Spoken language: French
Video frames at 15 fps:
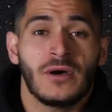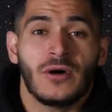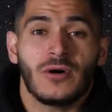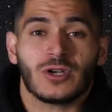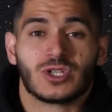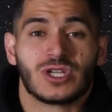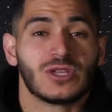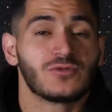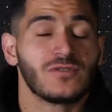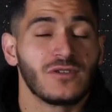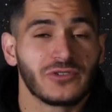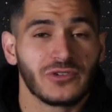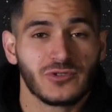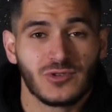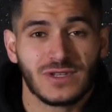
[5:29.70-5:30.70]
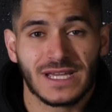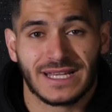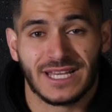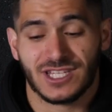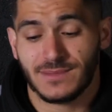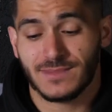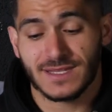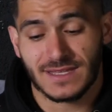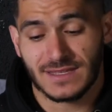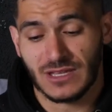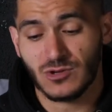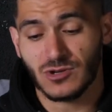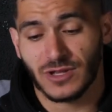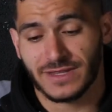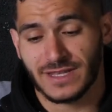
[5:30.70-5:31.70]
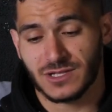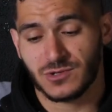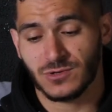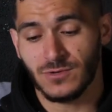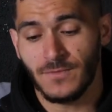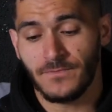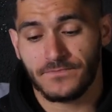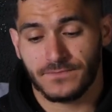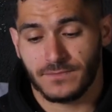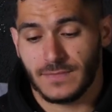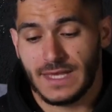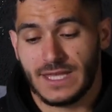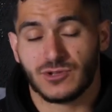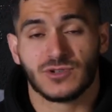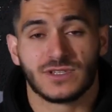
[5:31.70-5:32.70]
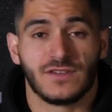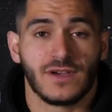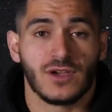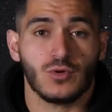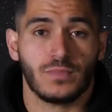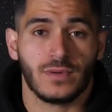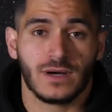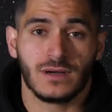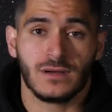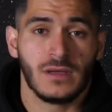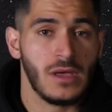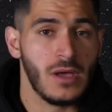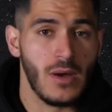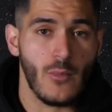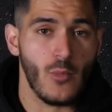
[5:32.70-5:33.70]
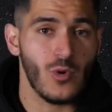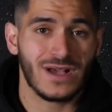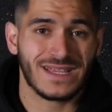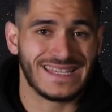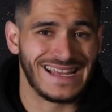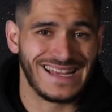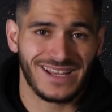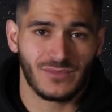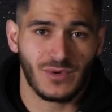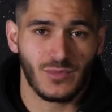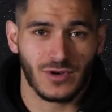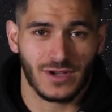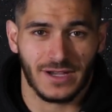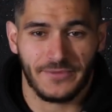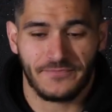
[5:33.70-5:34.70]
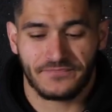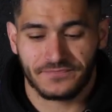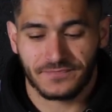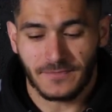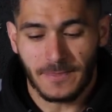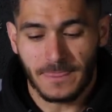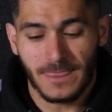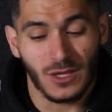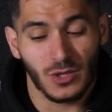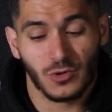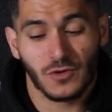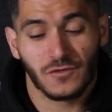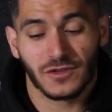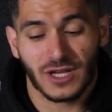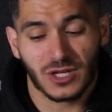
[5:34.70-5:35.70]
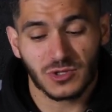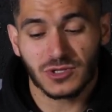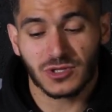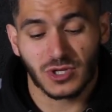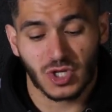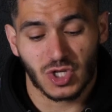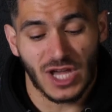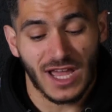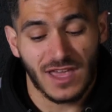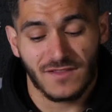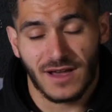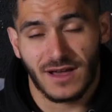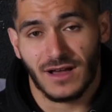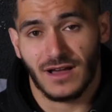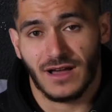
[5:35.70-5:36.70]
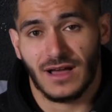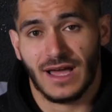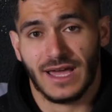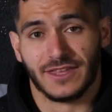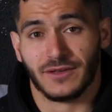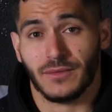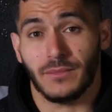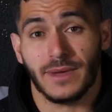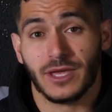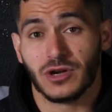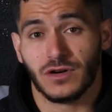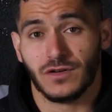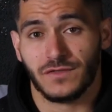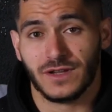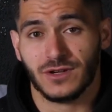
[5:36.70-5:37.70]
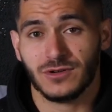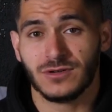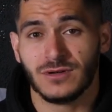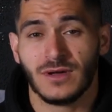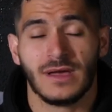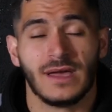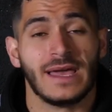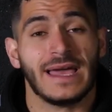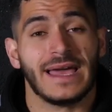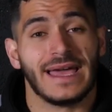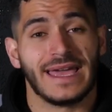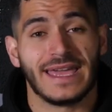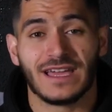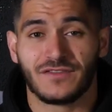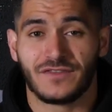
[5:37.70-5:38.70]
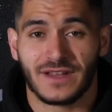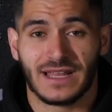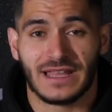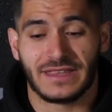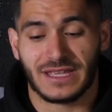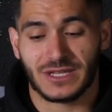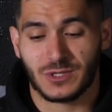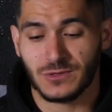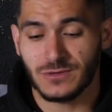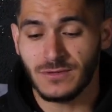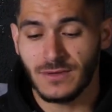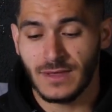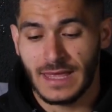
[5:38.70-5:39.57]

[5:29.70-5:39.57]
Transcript: J'ai souvent entendu dire que les gymnastes étaient nuls en natation. Est-ce que c'est vrai ou pas Moi, c'est clairement mon cas. Donc il faudra juste que j'arrive à, être meilleur en vélo et à faire de la natation.